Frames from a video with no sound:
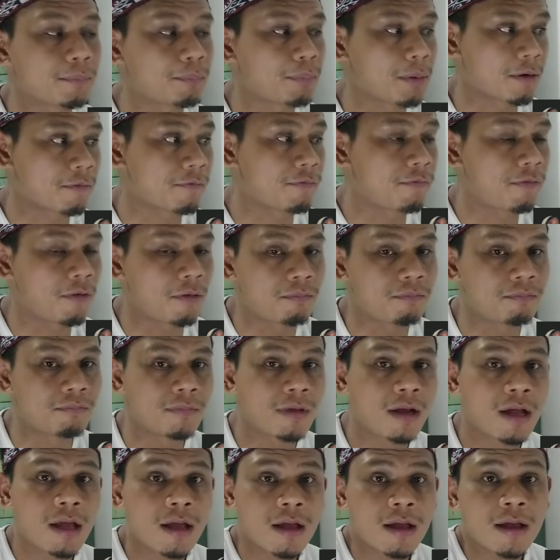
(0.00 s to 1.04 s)
perform
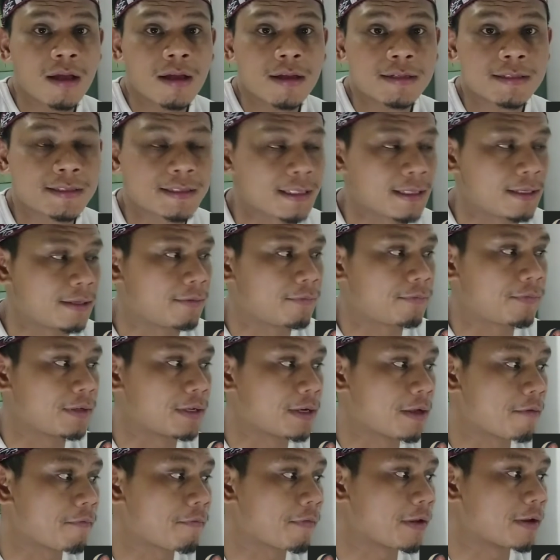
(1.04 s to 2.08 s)
si
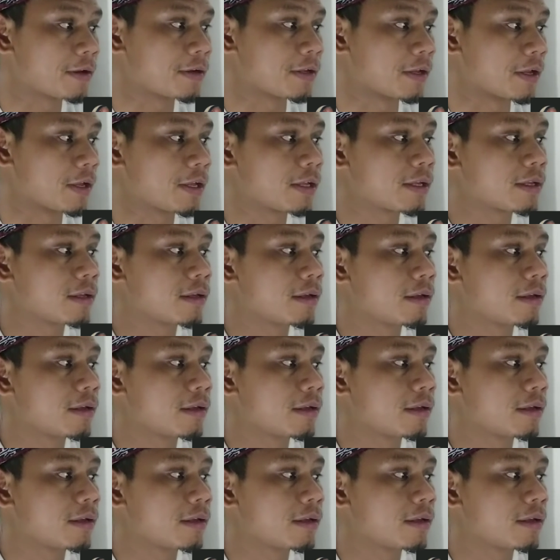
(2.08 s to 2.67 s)
Vina fan ya